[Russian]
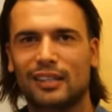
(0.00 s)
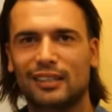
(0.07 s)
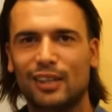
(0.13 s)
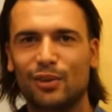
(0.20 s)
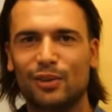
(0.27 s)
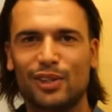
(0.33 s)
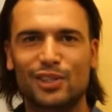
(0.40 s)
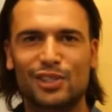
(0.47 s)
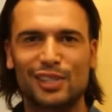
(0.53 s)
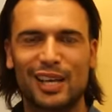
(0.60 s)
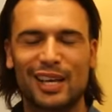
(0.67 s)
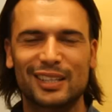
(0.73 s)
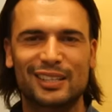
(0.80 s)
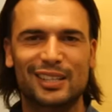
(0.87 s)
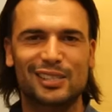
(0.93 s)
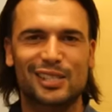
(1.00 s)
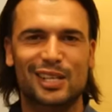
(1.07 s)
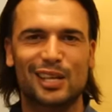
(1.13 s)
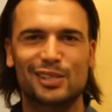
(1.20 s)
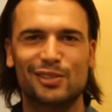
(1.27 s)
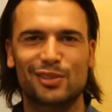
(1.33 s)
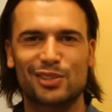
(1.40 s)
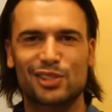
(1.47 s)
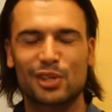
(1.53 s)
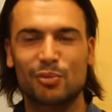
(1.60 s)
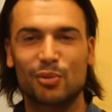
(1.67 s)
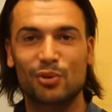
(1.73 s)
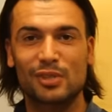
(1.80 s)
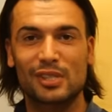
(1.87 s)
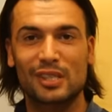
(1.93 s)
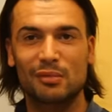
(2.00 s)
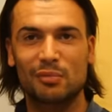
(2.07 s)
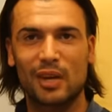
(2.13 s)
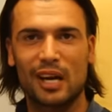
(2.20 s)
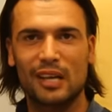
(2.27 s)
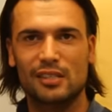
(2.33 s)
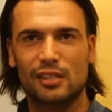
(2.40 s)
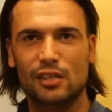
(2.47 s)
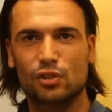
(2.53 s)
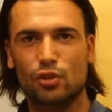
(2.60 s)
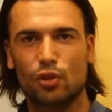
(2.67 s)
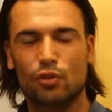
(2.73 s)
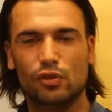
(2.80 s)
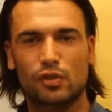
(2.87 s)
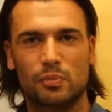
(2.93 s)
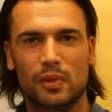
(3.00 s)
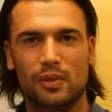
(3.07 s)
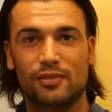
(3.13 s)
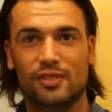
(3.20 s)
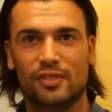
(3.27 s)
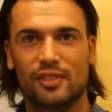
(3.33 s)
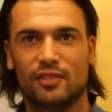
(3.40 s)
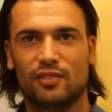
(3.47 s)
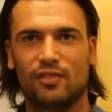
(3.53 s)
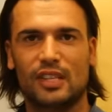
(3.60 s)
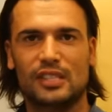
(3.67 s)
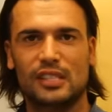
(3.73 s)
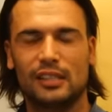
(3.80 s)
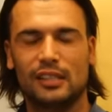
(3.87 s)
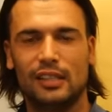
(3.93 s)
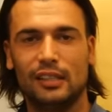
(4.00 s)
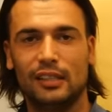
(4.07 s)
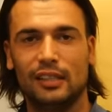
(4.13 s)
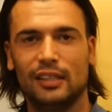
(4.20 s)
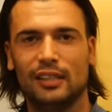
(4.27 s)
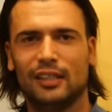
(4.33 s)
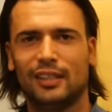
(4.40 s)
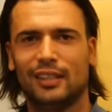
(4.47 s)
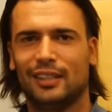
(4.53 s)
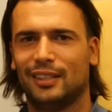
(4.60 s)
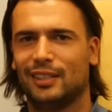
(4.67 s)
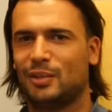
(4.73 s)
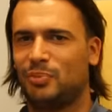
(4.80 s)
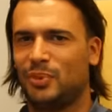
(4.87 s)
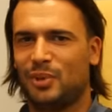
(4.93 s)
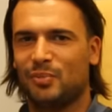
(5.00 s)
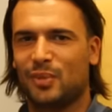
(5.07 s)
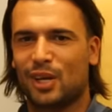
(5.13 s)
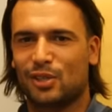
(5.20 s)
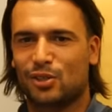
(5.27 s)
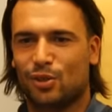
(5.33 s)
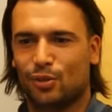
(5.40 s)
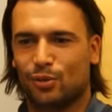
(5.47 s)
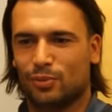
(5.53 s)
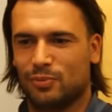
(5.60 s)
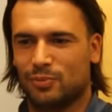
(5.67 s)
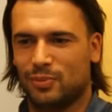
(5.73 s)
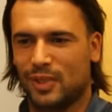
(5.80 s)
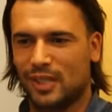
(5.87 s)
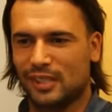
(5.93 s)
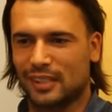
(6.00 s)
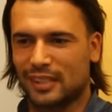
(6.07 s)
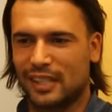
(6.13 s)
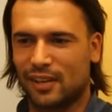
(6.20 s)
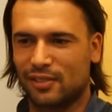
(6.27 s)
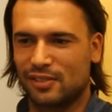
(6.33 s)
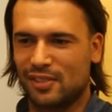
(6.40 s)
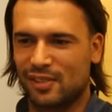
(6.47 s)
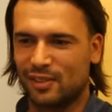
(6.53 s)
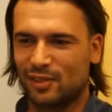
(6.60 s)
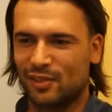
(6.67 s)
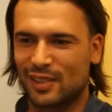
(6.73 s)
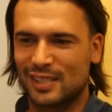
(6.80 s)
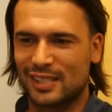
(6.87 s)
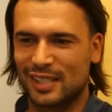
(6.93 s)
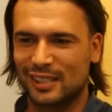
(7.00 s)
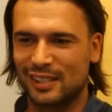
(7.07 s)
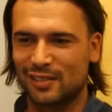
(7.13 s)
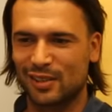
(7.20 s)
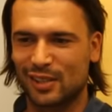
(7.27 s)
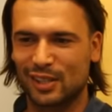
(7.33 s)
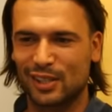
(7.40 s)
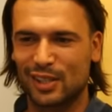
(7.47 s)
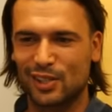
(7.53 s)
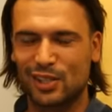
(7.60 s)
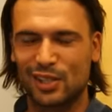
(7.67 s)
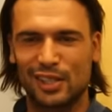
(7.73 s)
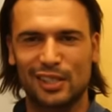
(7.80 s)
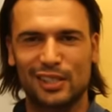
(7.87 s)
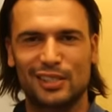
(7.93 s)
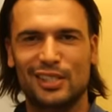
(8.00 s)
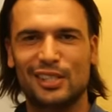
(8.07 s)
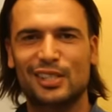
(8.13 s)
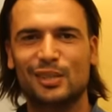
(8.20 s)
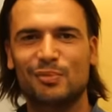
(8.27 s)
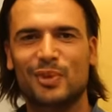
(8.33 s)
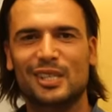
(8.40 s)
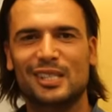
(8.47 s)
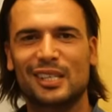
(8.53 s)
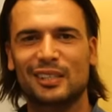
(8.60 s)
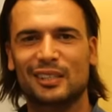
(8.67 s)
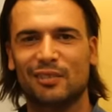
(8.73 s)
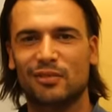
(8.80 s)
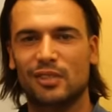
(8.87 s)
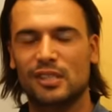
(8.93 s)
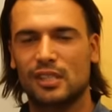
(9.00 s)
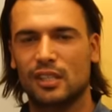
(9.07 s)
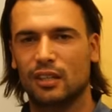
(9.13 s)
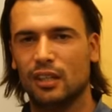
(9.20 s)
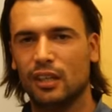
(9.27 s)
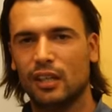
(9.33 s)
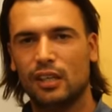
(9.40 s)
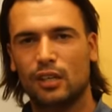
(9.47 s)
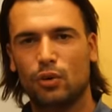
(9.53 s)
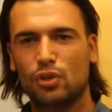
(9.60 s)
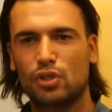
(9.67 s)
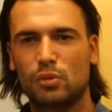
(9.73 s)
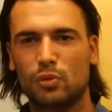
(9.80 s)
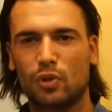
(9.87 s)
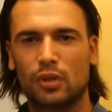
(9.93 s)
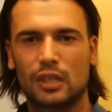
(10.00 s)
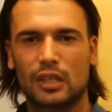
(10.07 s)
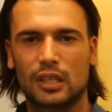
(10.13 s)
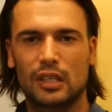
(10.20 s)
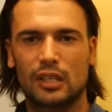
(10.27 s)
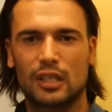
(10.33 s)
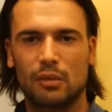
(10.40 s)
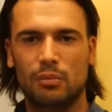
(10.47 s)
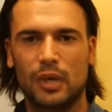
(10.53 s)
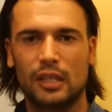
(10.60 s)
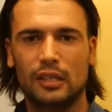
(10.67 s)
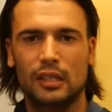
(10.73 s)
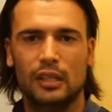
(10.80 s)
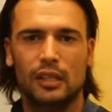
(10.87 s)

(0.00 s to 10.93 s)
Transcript: Когда он начинает рассказывать, чем он занимается и что он успел в свои 20 лет, ты понимаешь, что, блин, я в свои 20 лет, наверное, даже и 10% не сделал. И очень много таких ребят.